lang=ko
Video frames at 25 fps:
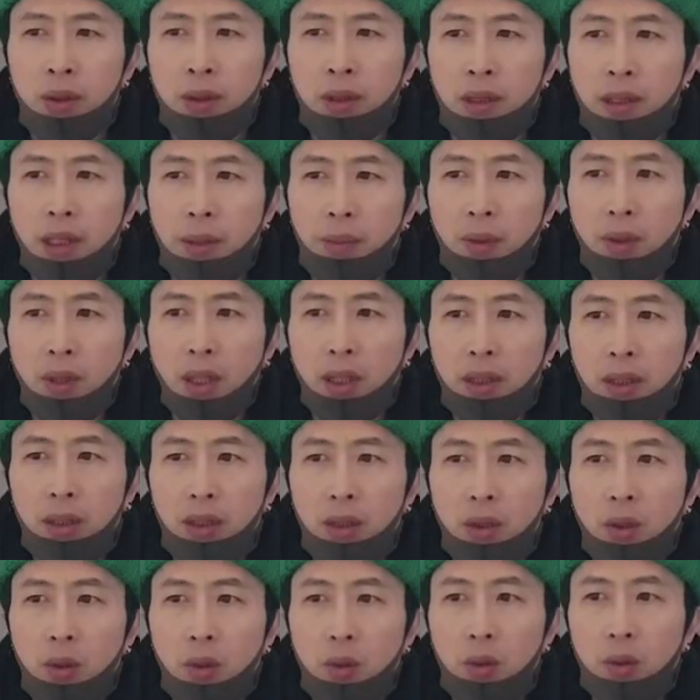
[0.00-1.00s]
이 제품
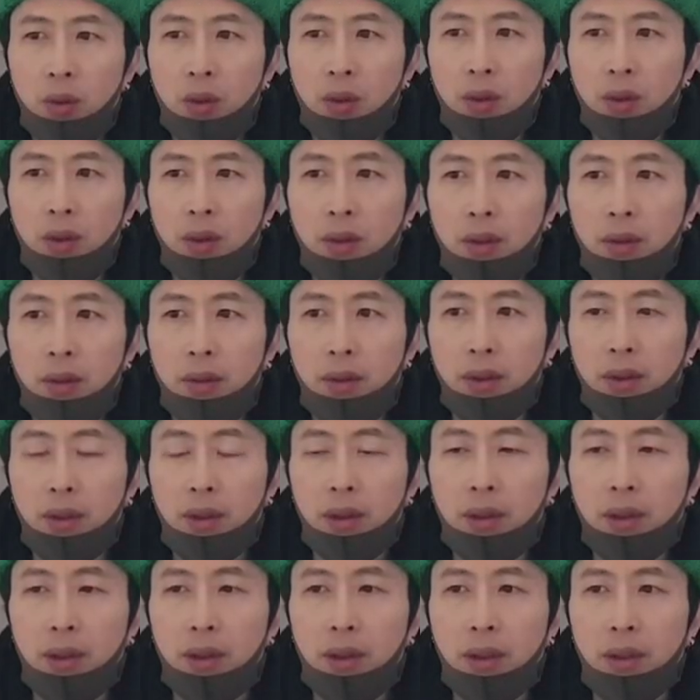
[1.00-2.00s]
같은 경우는
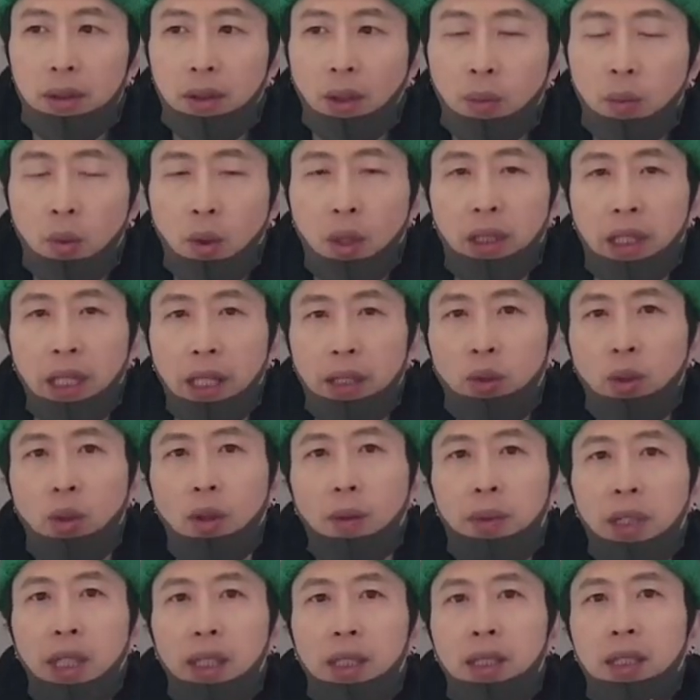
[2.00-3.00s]
그 정보가 계속
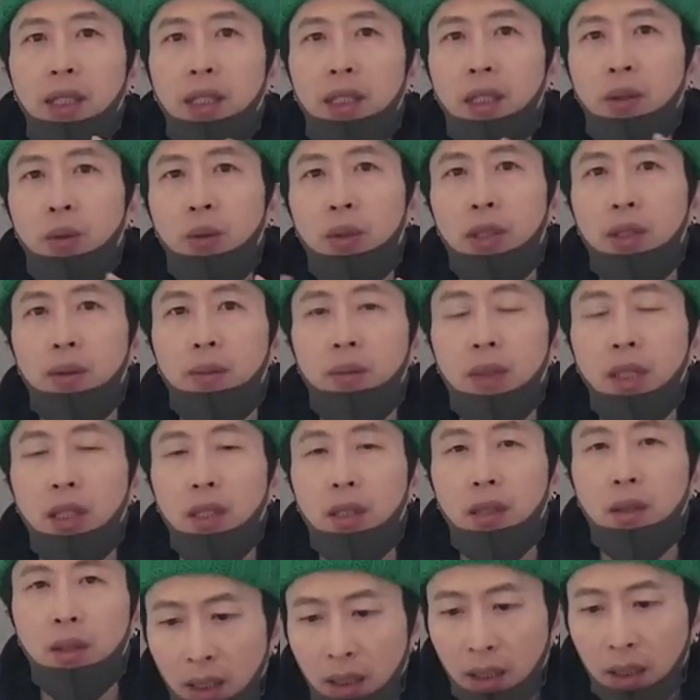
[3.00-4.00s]
업데이트가 되고 있습니다.
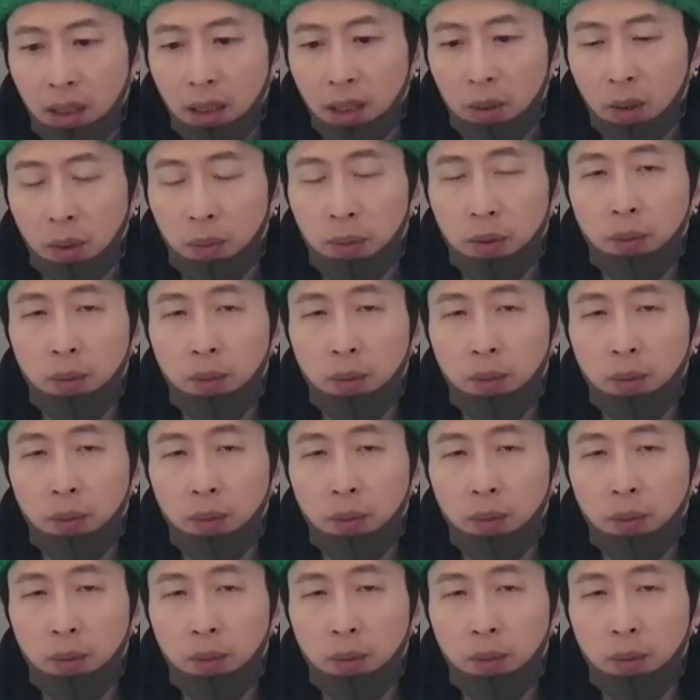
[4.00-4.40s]
그러니까 뭐